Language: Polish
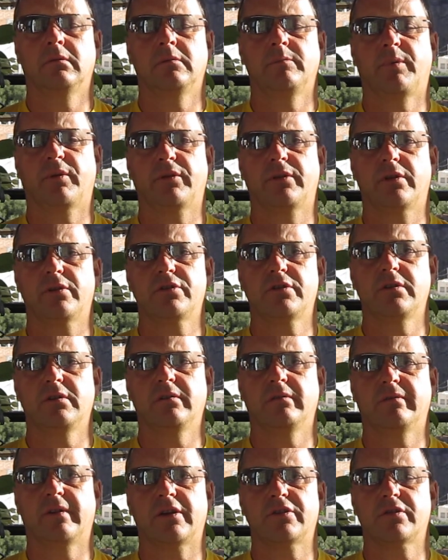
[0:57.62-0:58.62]

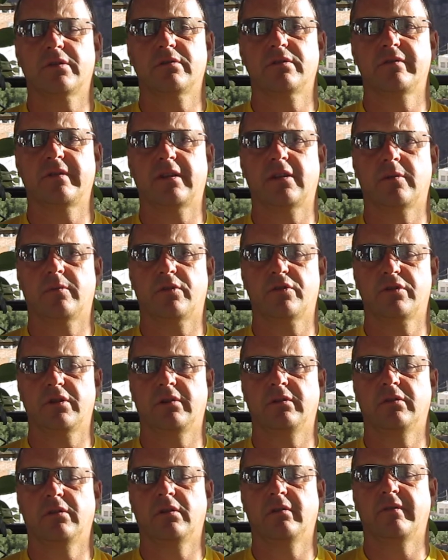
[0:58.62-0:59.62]
podnosi Waszą świadomość.
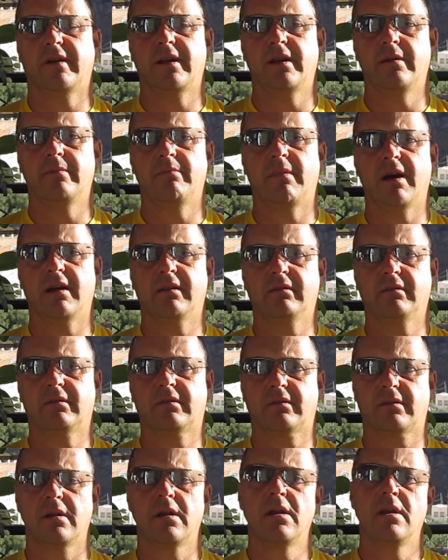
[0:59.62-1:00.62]
Intonowanie
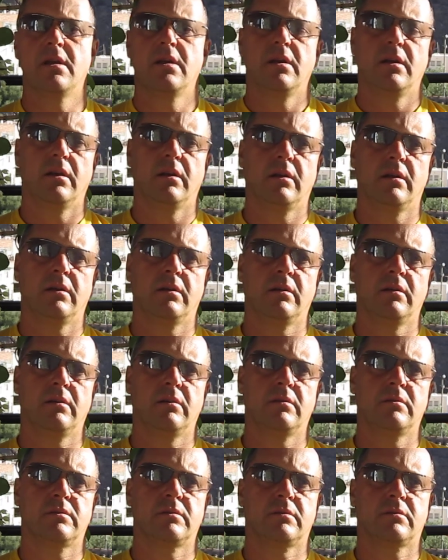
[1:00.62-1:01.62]
mantr,
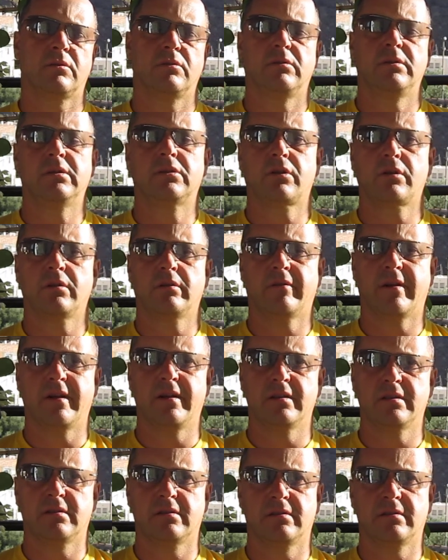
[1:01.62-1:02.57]
intonowanie